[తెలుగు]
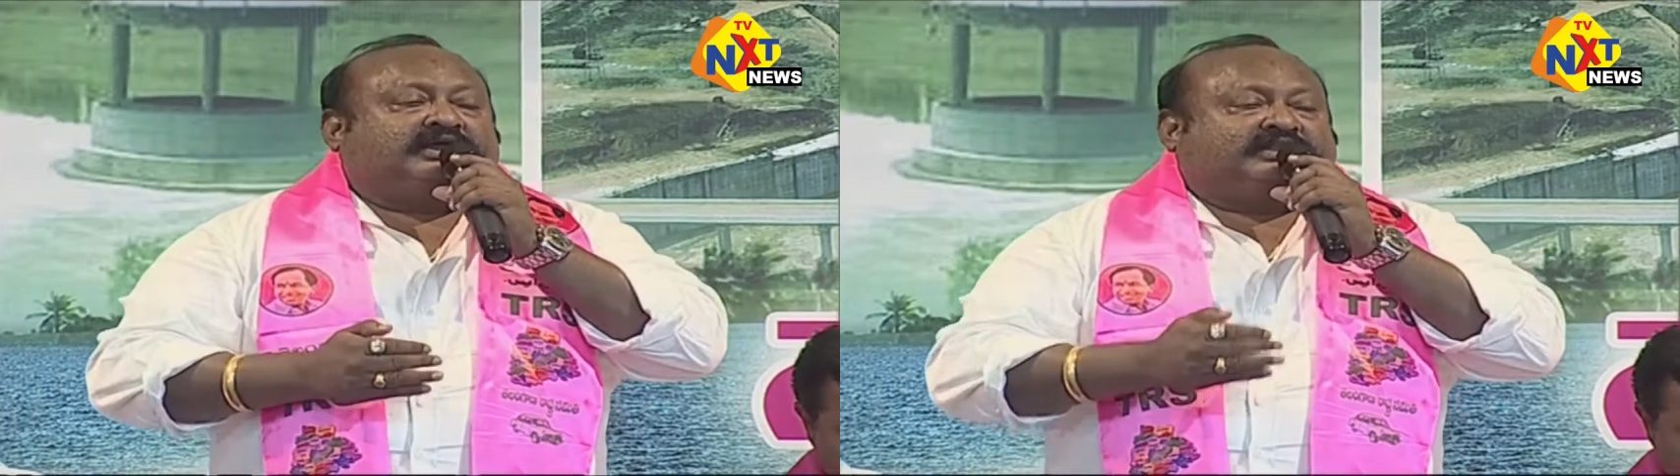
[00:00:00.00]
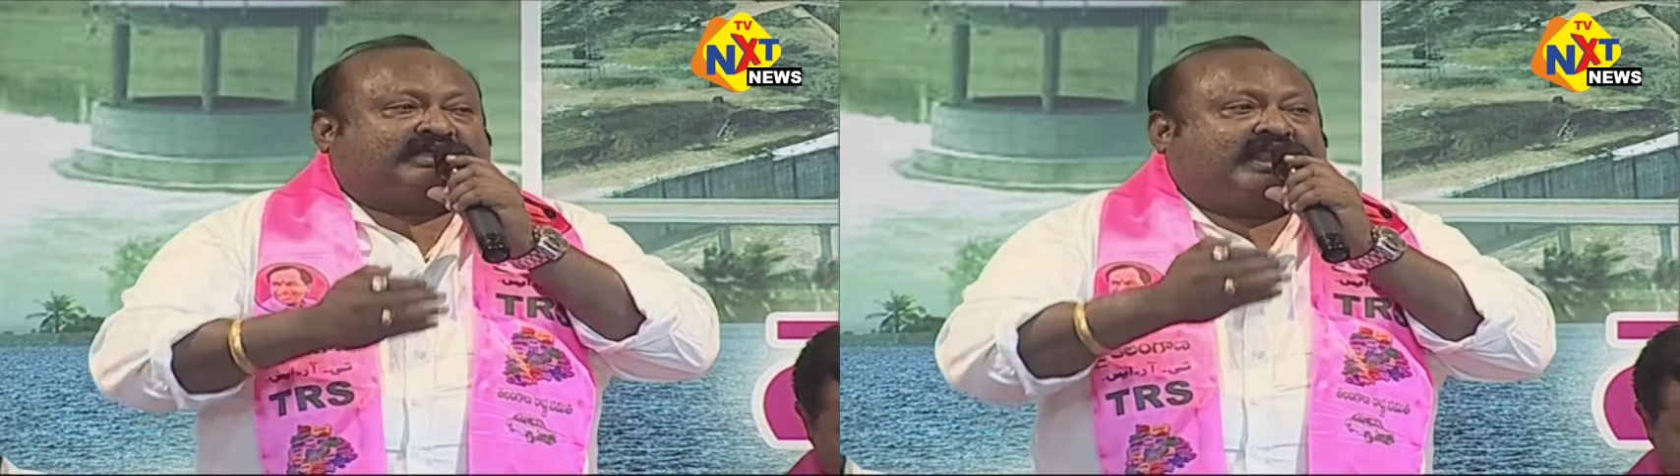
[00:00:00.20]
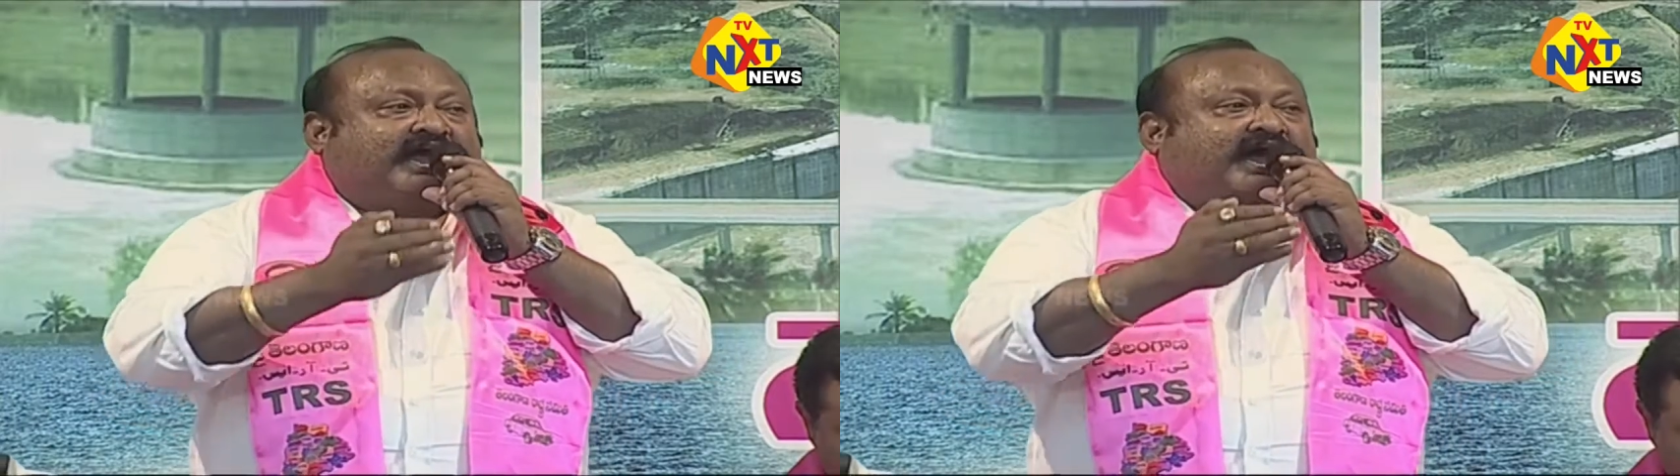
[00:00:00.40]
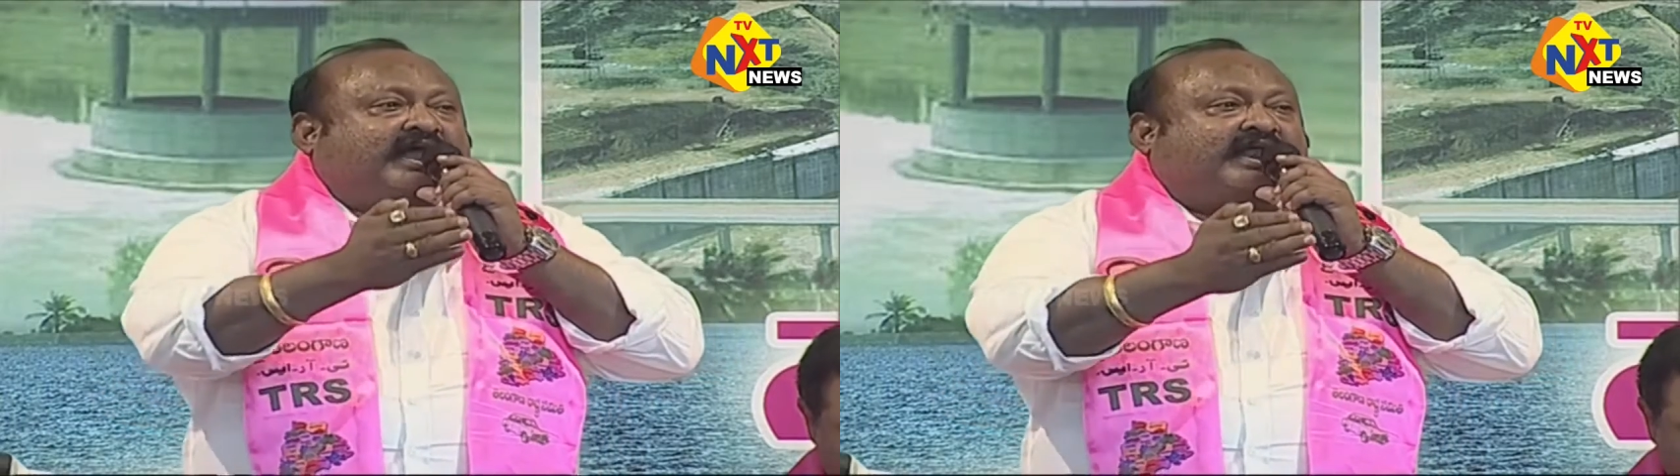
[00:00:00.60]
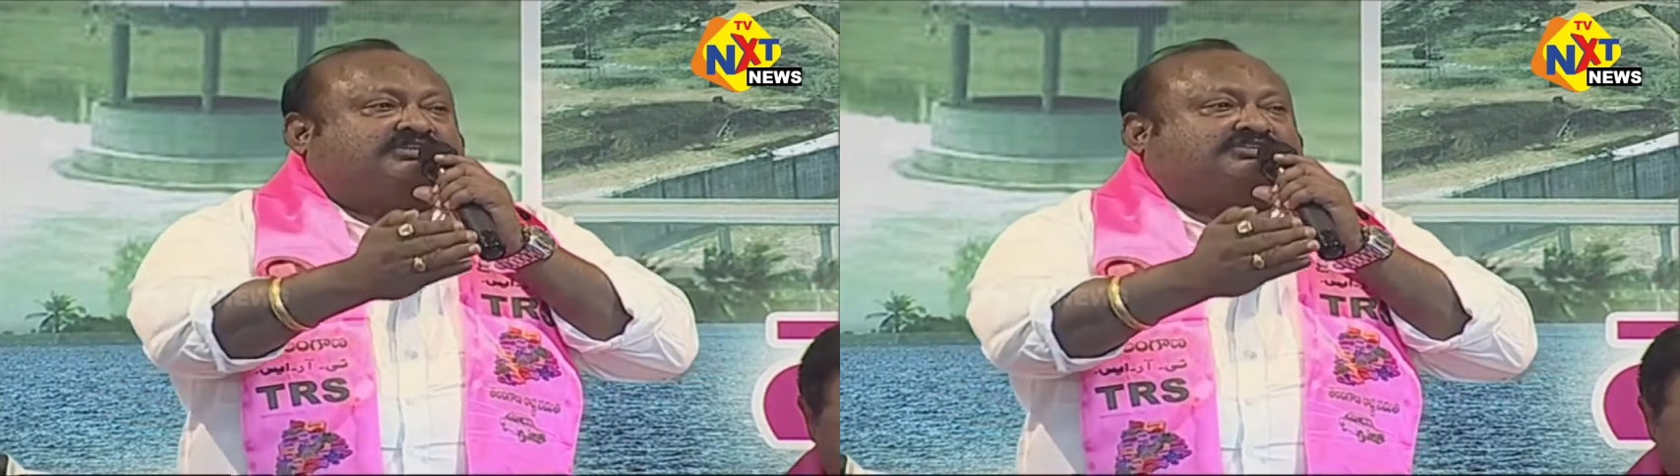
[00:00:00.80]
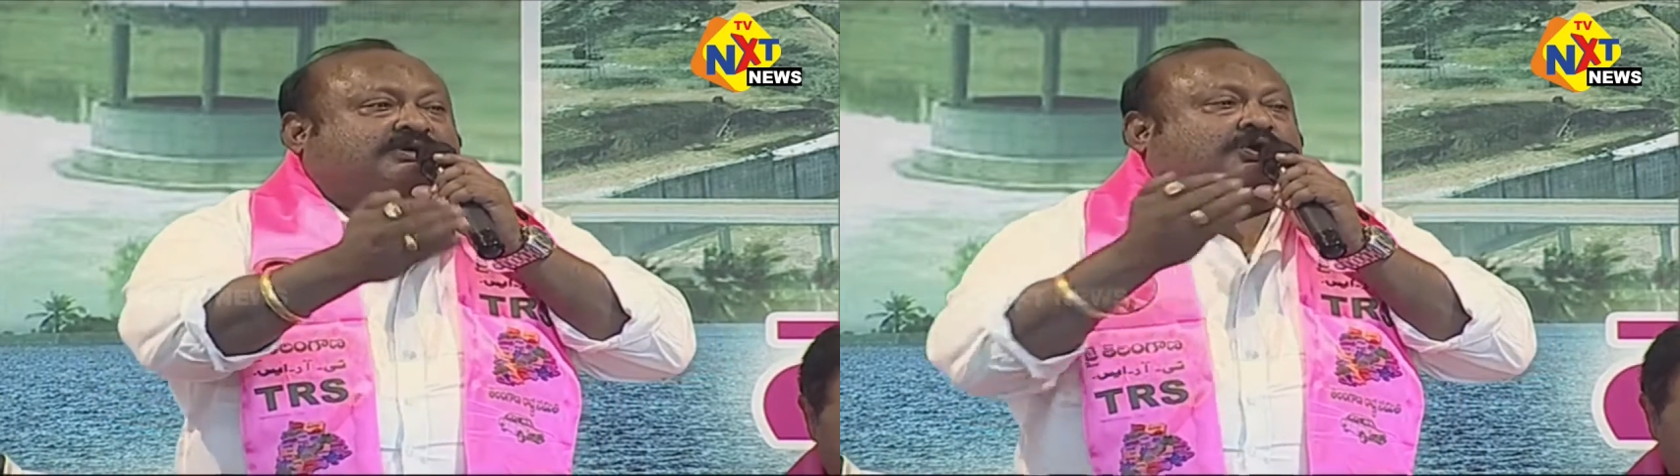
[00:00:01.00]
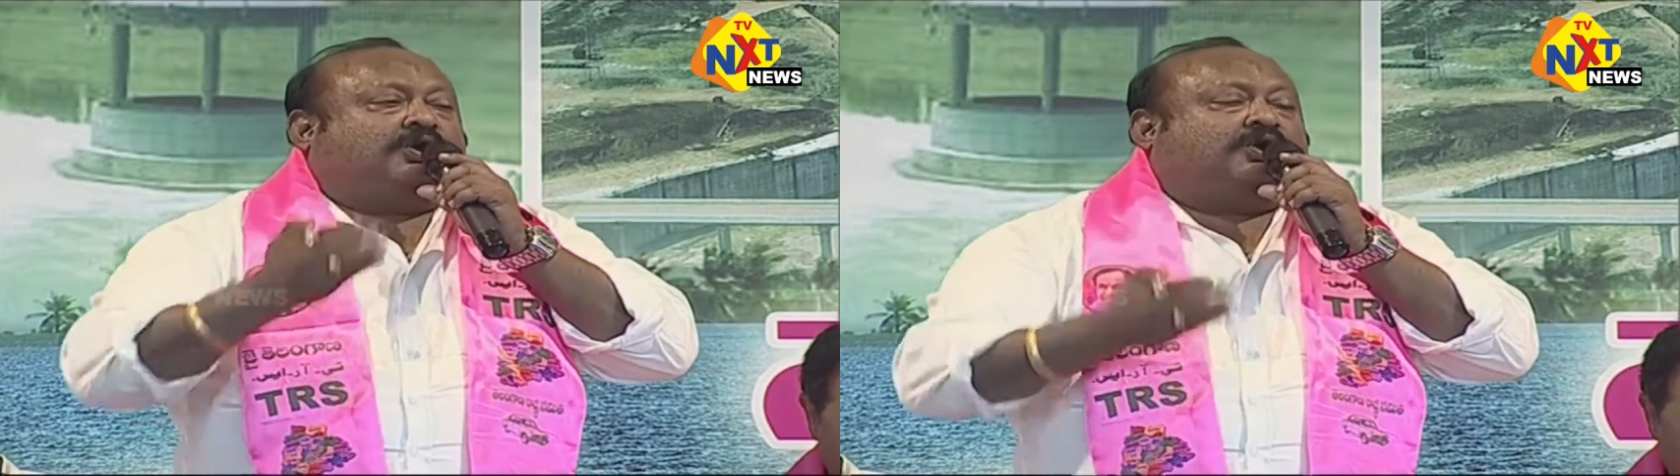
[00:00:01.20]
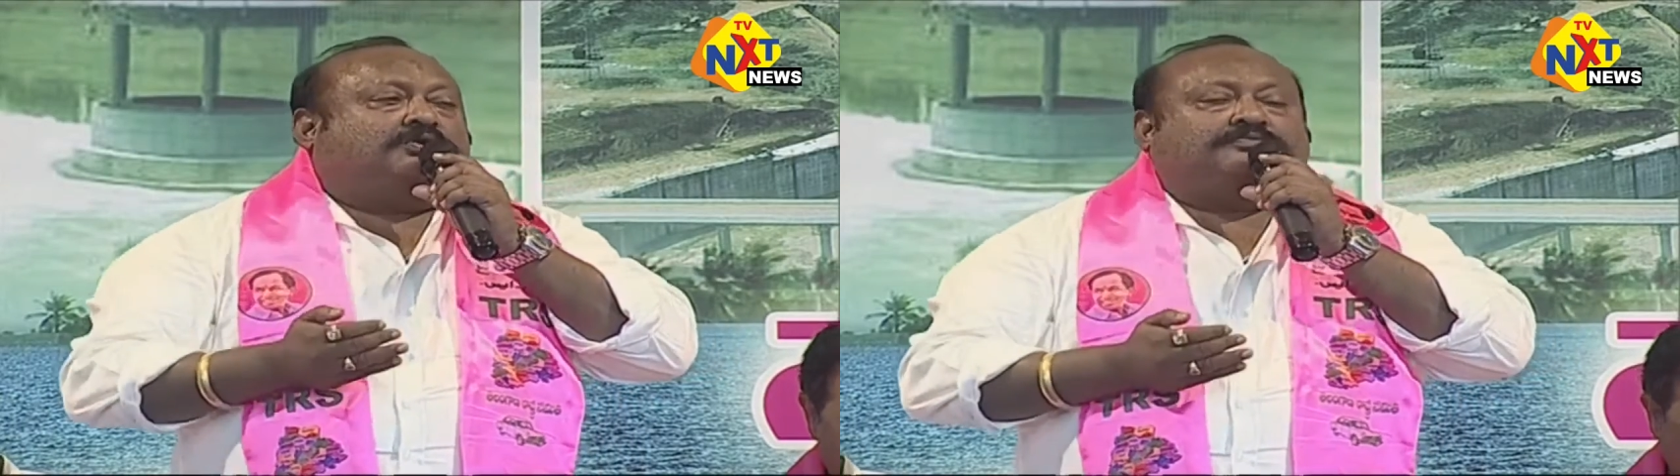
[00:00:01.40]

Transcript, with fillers: ఈ తెలంగాణ రాష్ట్రంలో